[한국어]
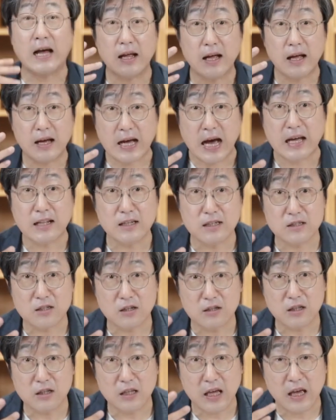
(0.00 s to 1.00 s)

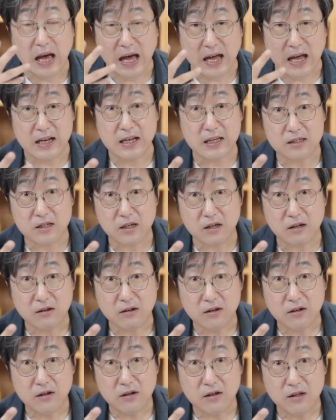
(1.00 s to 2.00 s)
가능성은 내 안에 있어요?
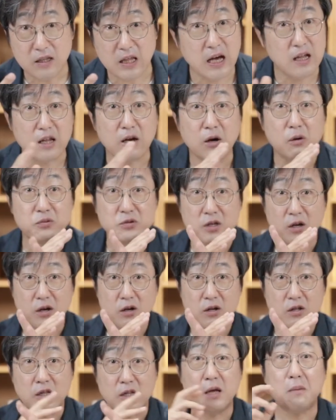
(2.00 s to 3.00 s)
내 안에 없어요.
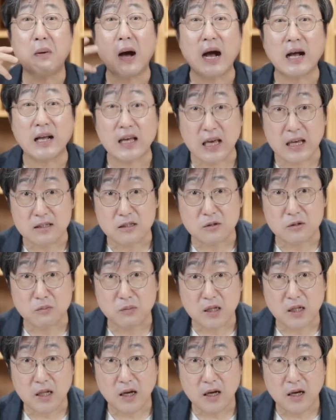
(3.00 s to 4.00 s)
내 밖에 있습니다.
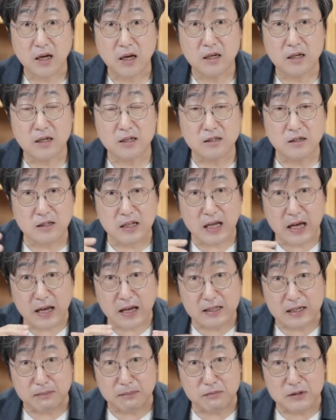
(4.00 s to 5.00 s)
그래서 나의
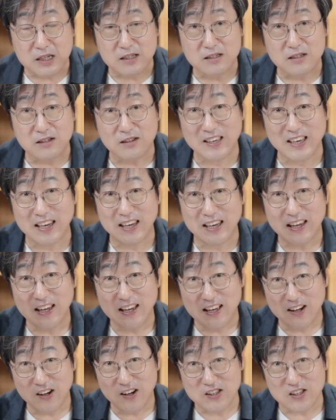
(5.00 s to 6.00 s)
잠재성이
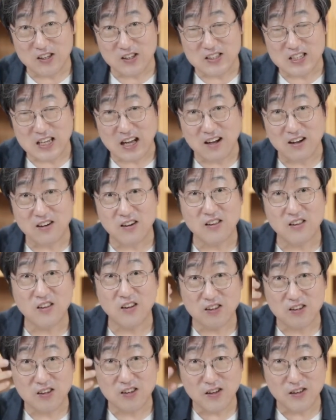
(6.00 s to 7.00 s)
어떤 사건,
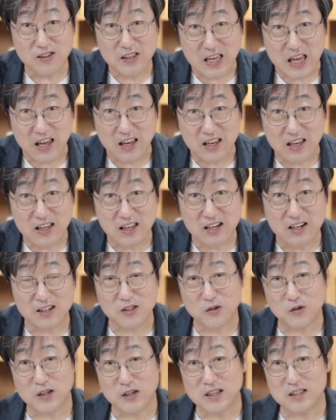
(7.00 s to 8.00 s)
어떤 계기를
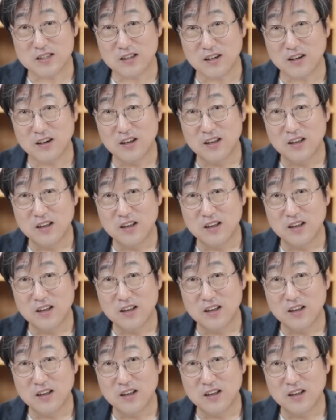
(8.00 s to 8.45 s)
통해서